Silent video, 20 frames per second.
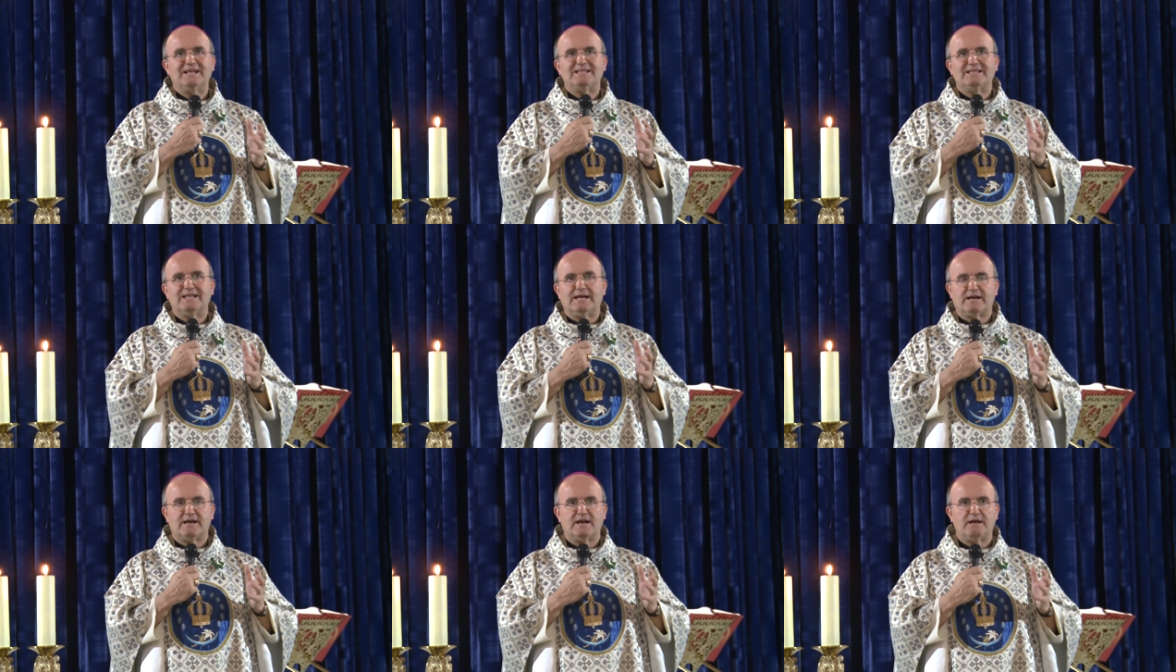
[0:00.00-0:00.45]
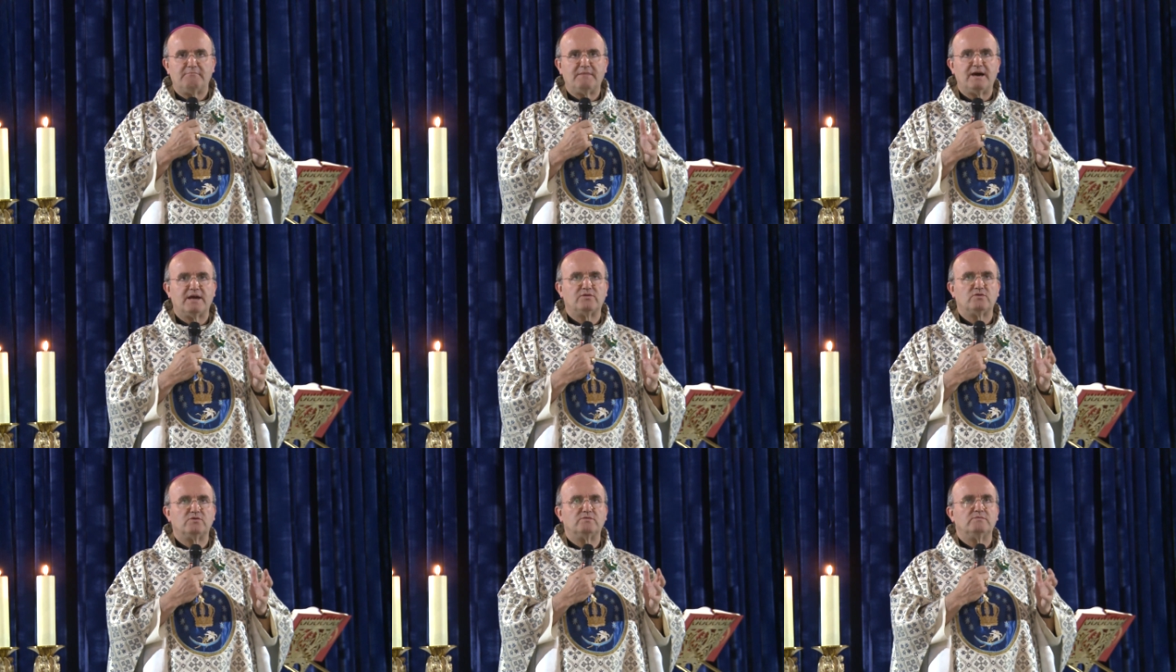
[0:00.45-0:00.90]

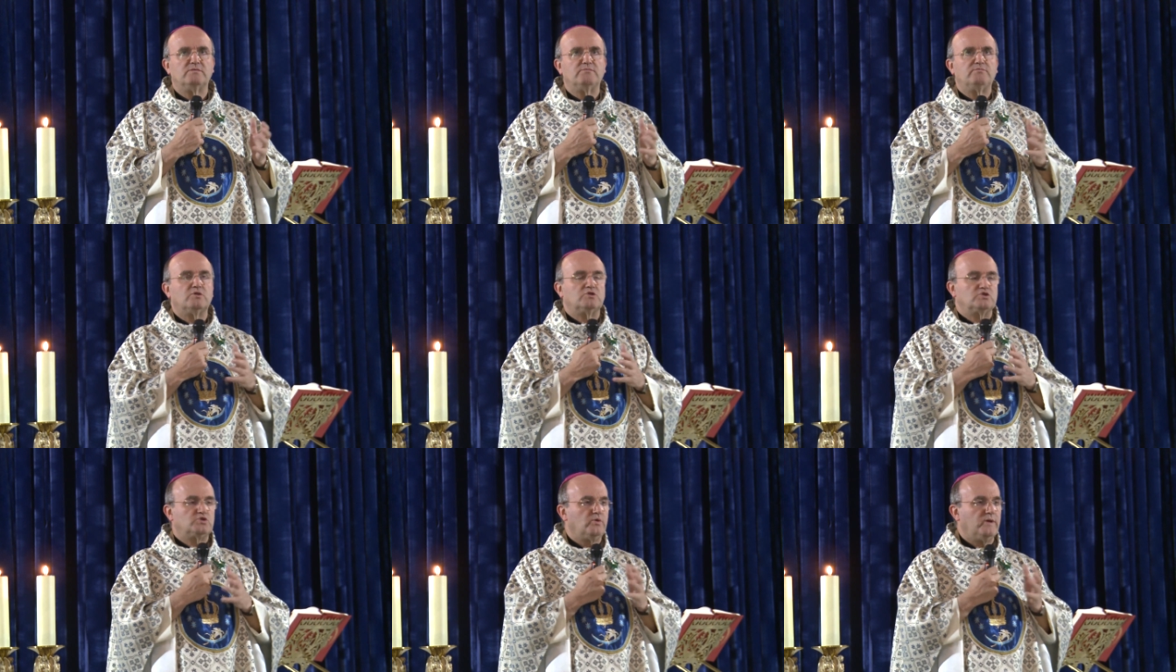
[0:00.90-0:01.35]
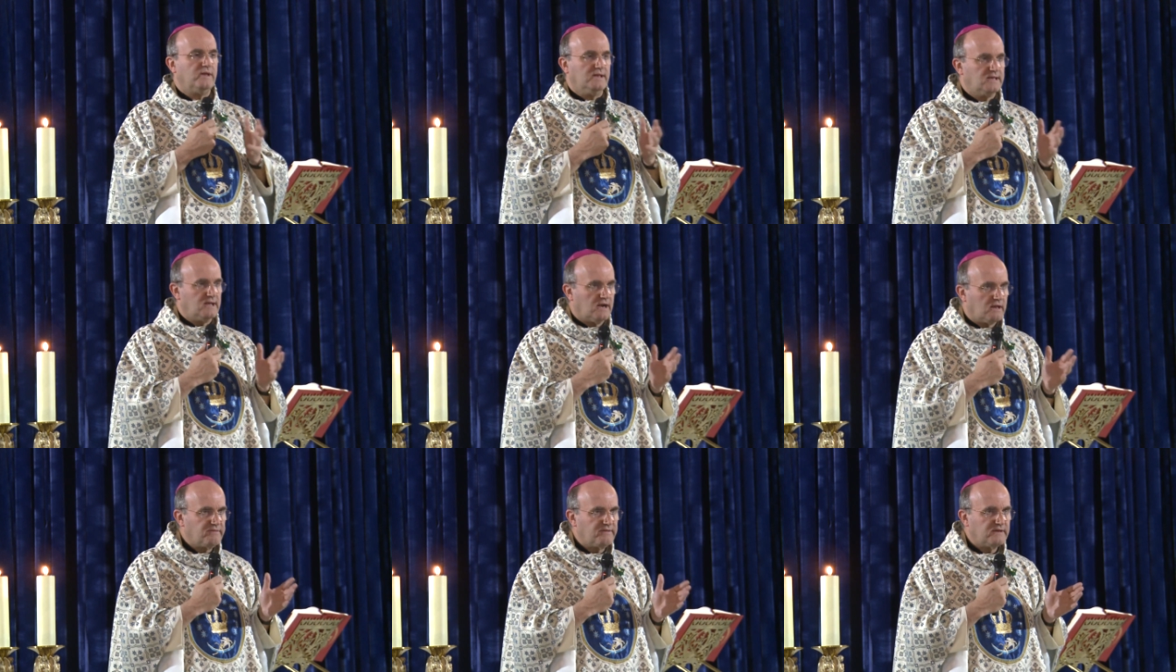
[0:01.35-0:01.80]
derramado por su
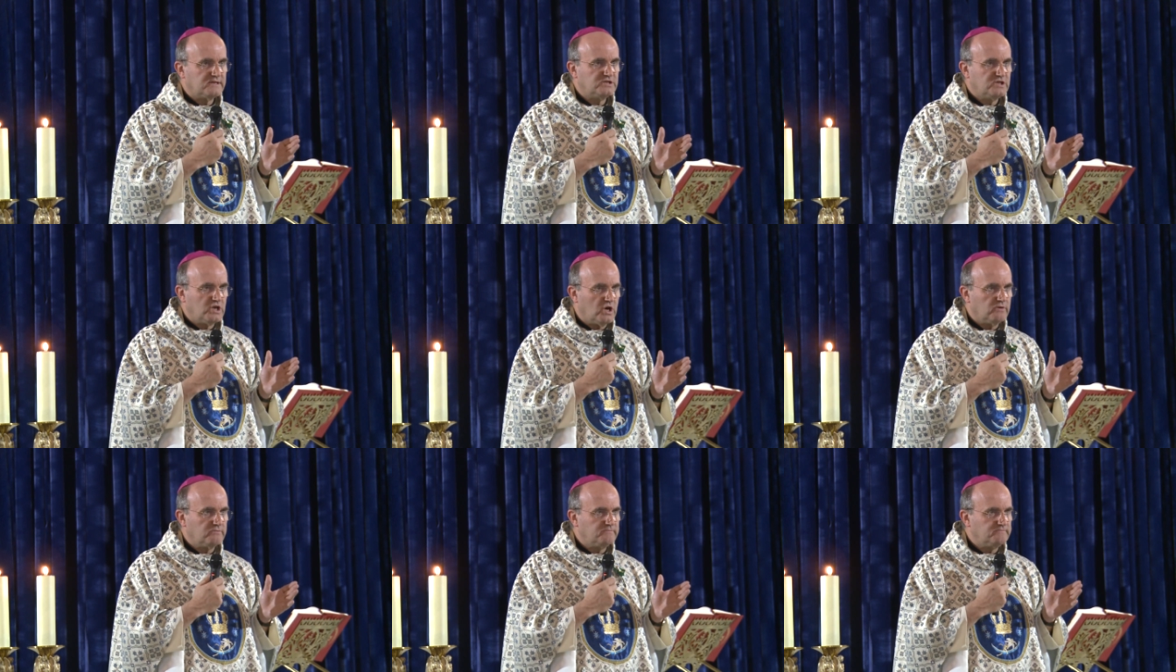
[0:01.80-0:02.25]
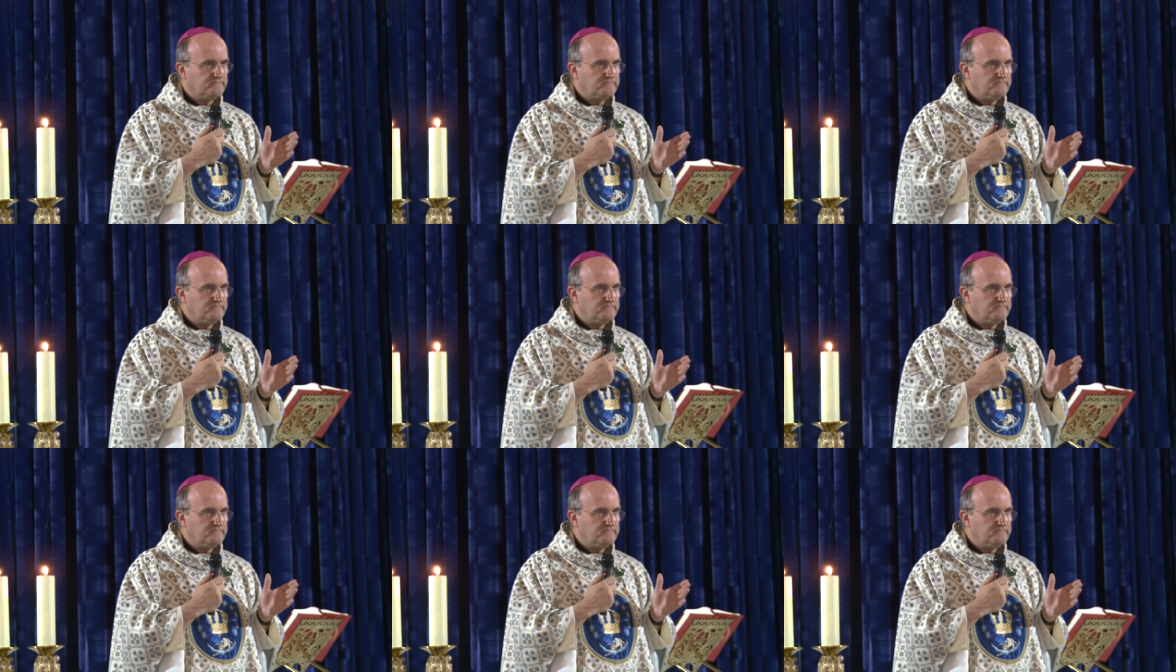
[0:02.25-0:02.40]
intercesión.